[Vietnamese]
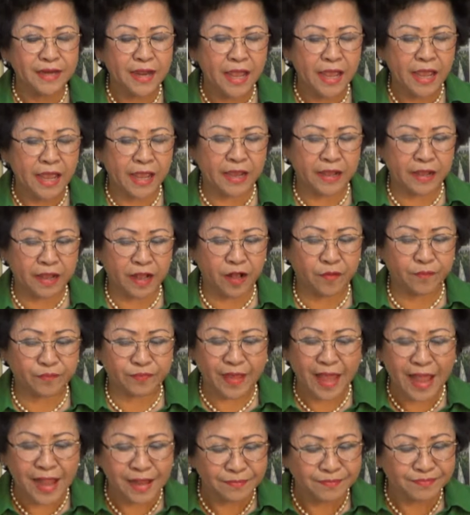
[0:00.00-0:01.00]
hệ hợp
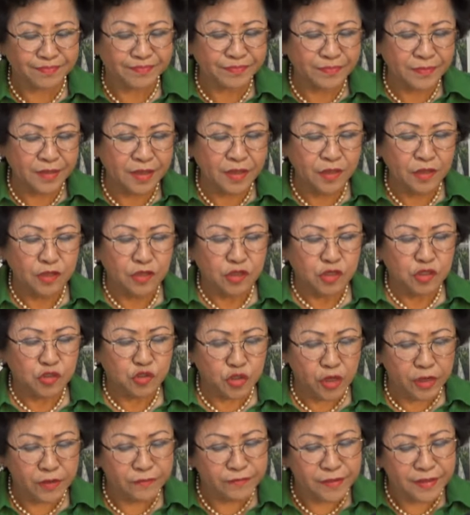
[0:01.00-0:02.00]
tác.
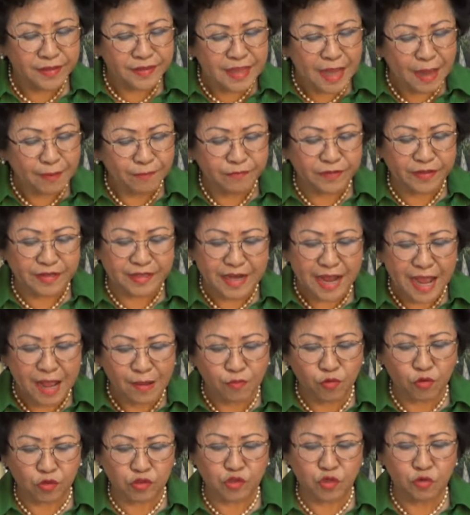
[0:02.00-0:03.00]
Chuyến viếng thăm Việt
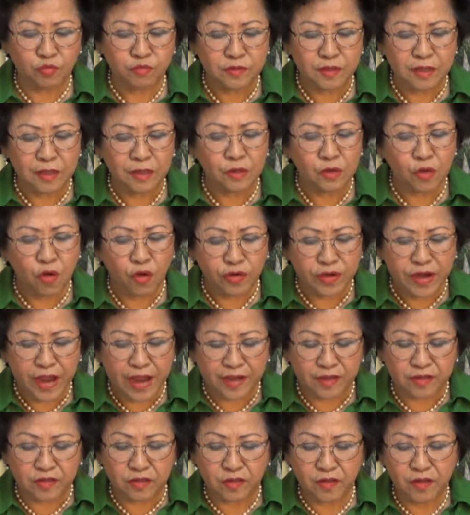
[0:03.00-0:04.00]
Nam của Trung tướng
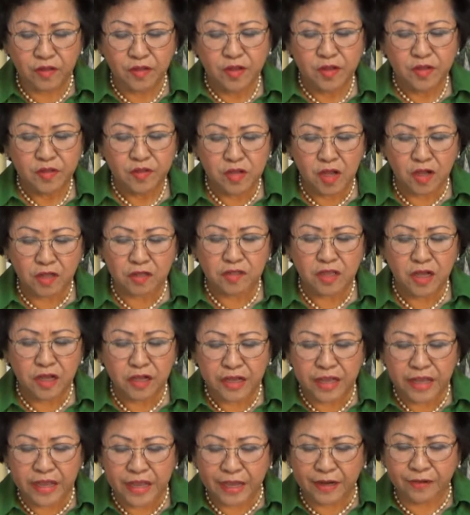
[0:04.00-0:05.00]
Conant được thực
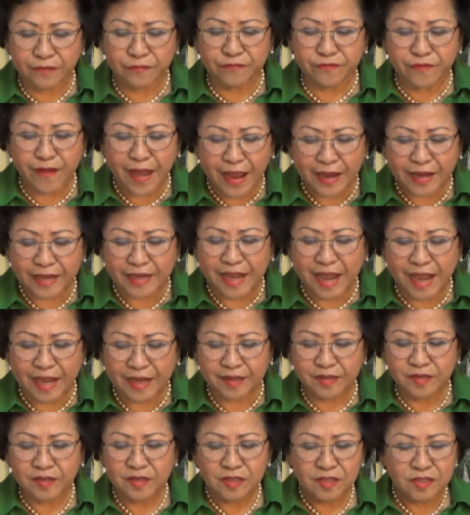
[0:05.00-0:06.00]
hiện vài
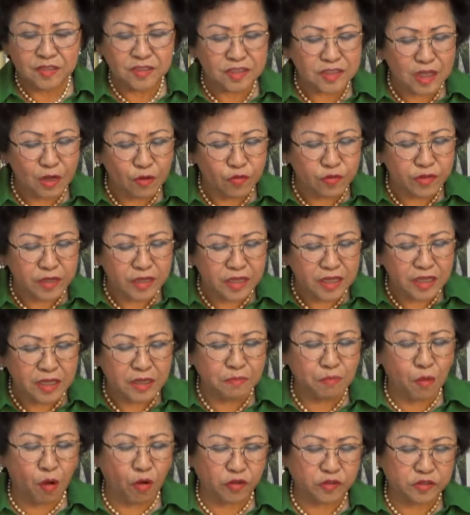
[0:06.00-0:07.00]
ngày sau
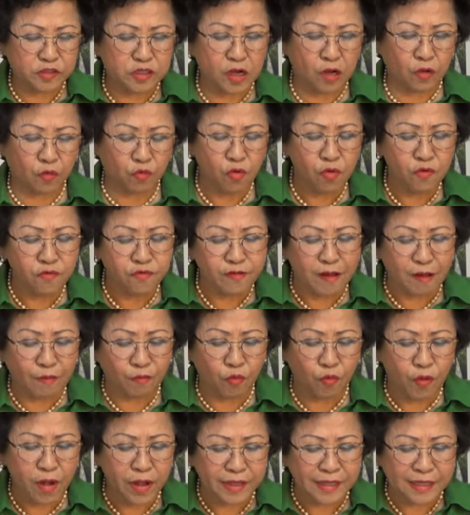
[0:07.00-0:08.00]
khi Bộ trưởng Quốc
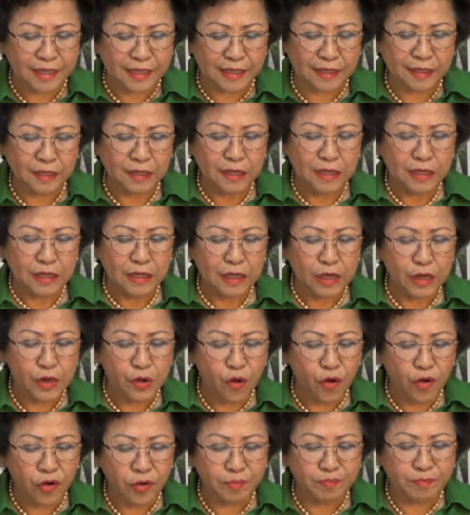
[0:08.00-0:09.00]
phòng Hoa Kỳ
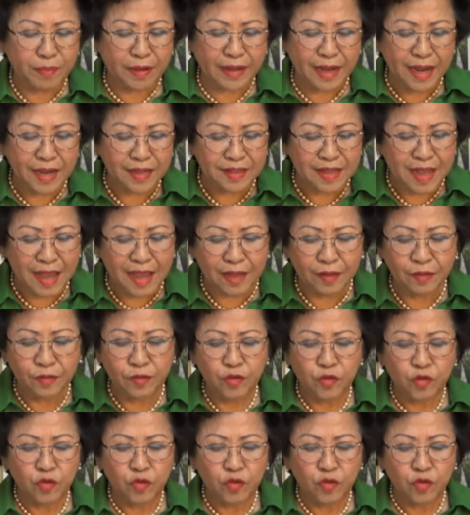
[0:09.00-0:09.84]
Leon Panetta